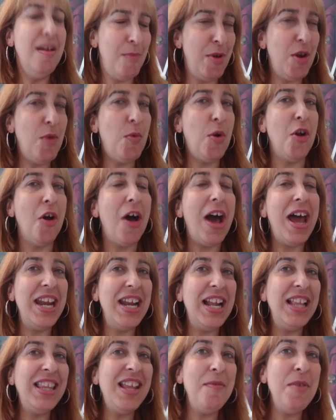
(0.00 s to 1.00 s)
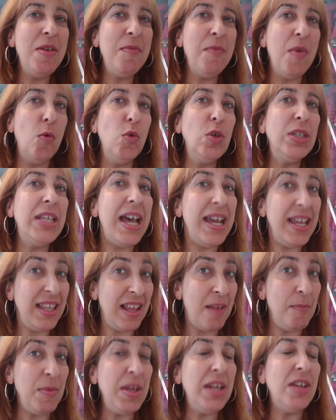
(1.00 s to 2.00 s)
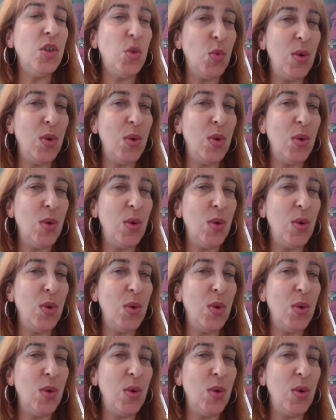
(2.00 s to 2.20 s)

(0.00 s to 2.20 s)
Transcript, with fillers: pero bueno, arenal también me gusta y también